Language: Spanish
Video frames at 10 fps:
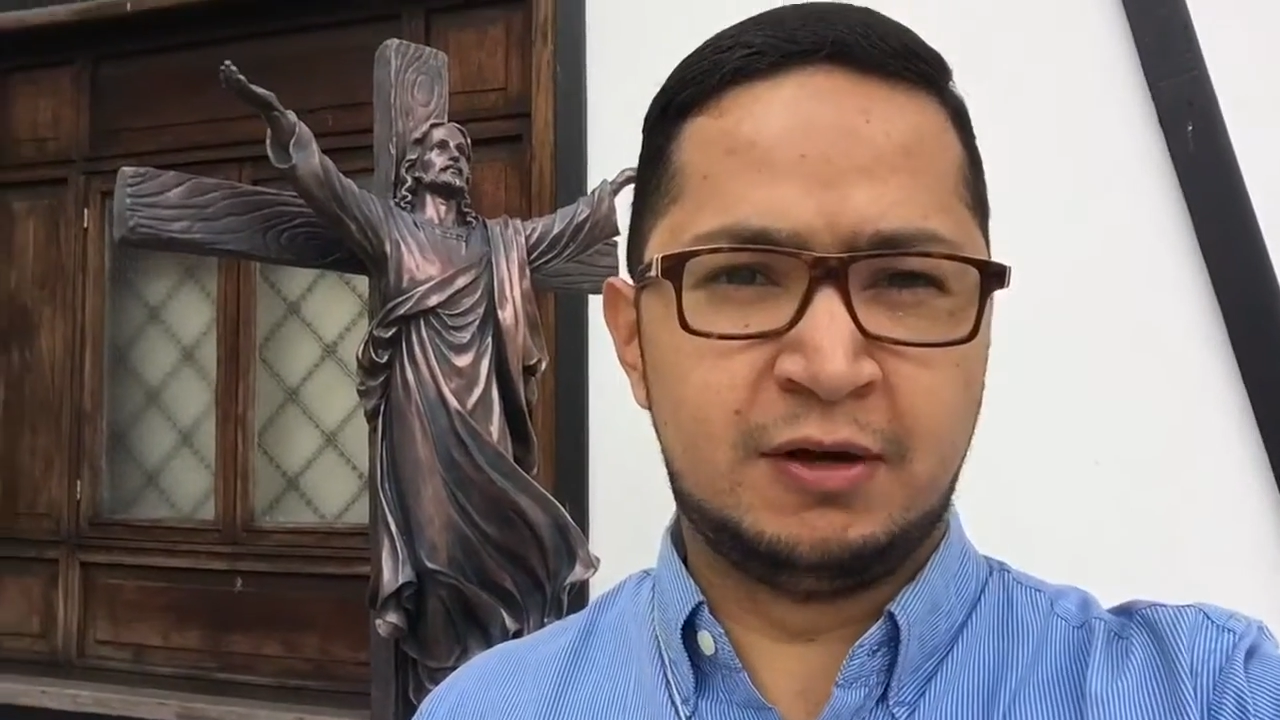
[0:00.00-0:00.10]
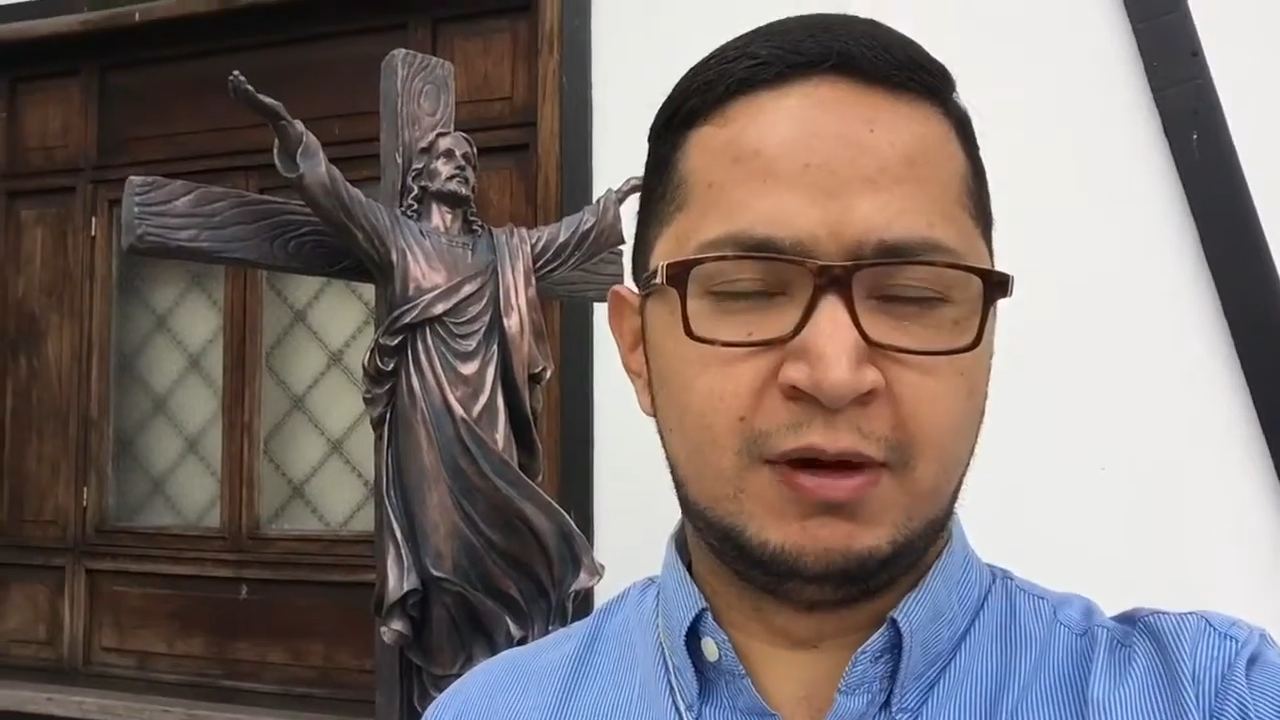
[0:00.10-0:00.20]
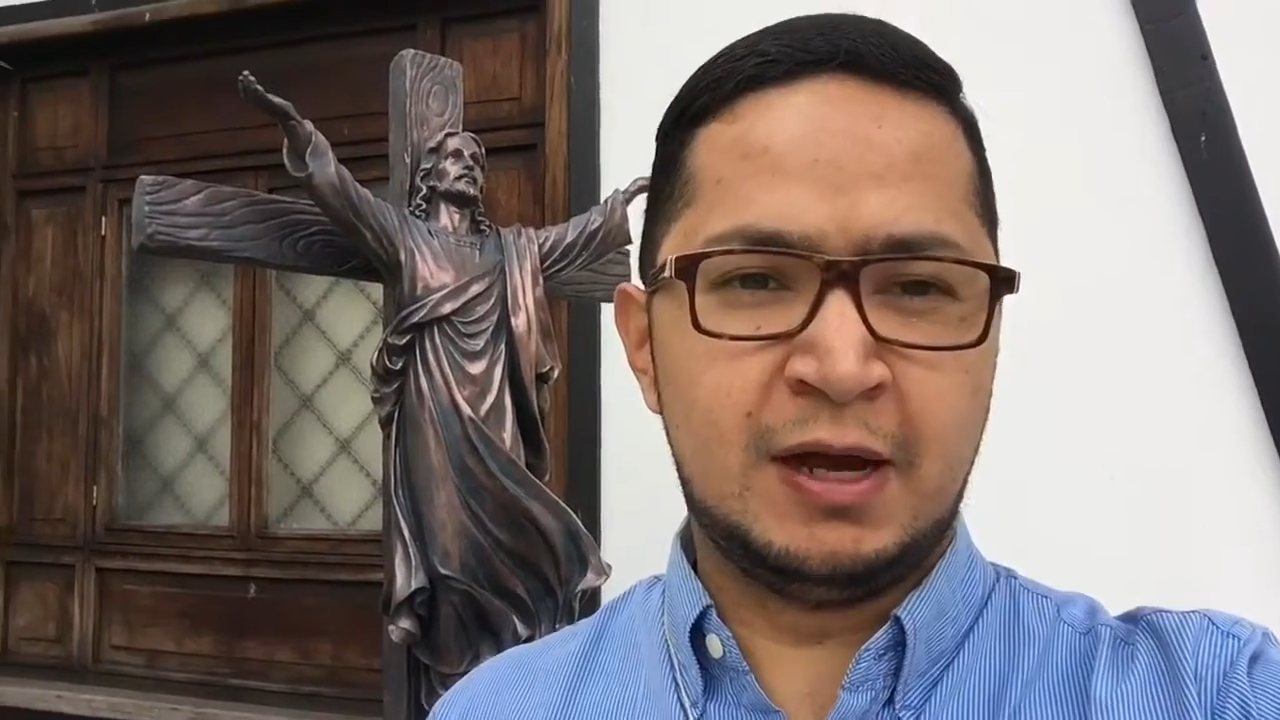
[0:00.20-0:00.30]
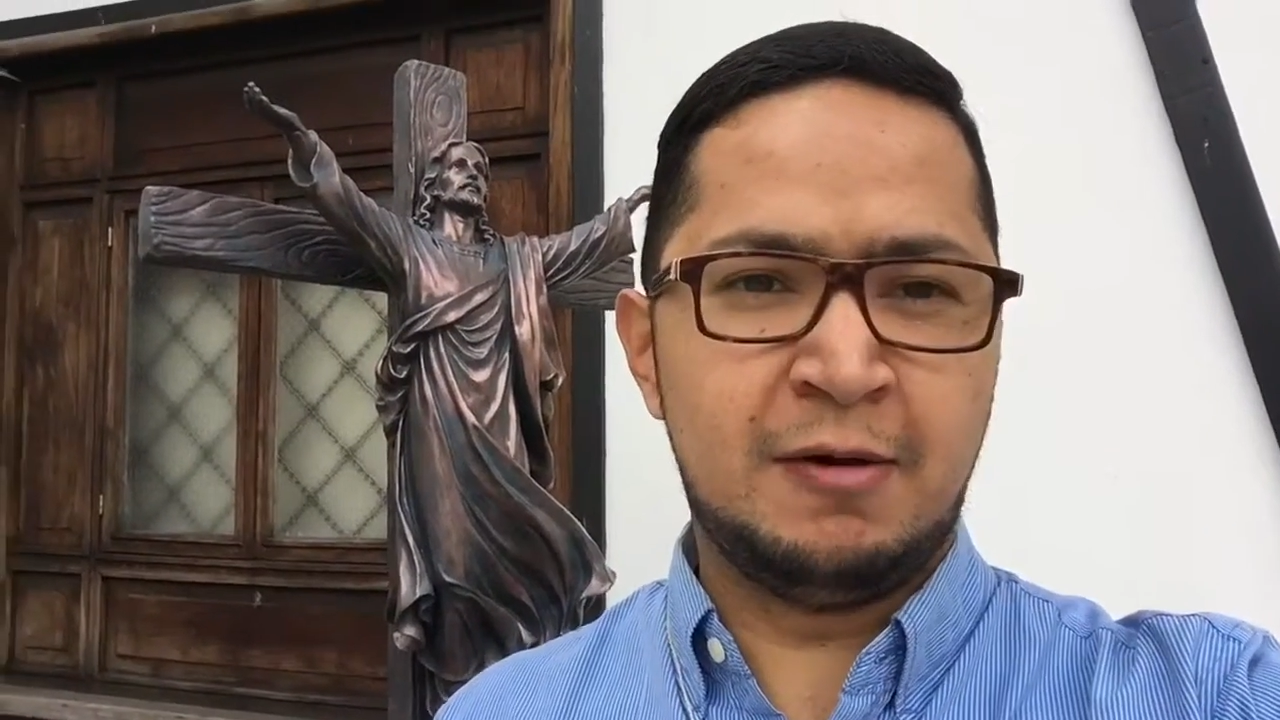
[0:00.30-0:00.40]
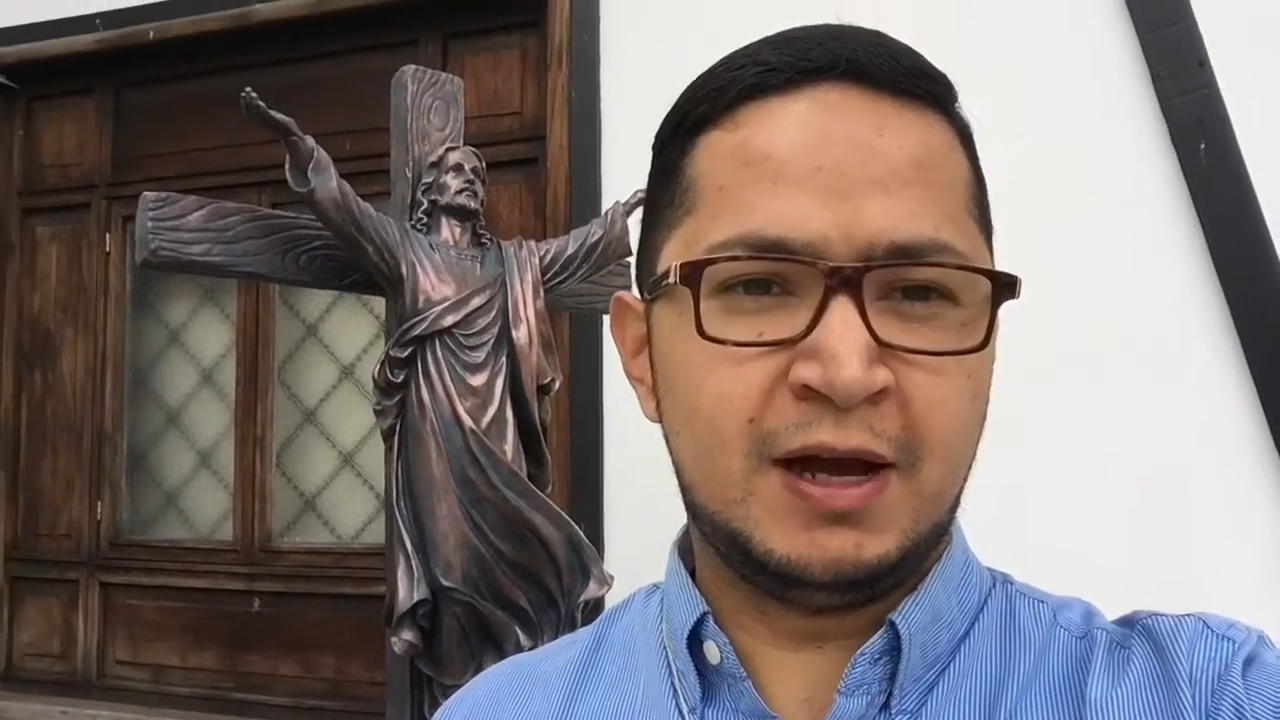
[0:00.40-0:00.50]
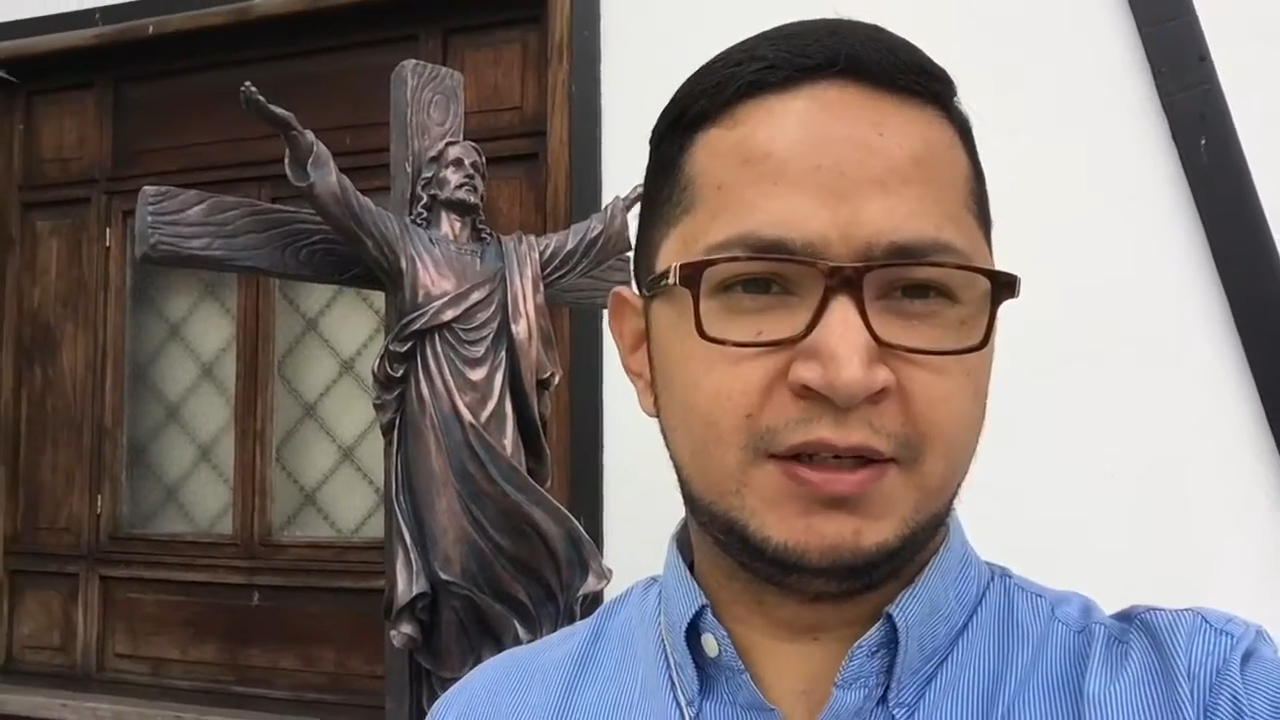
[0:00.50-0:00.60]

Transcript: hablaba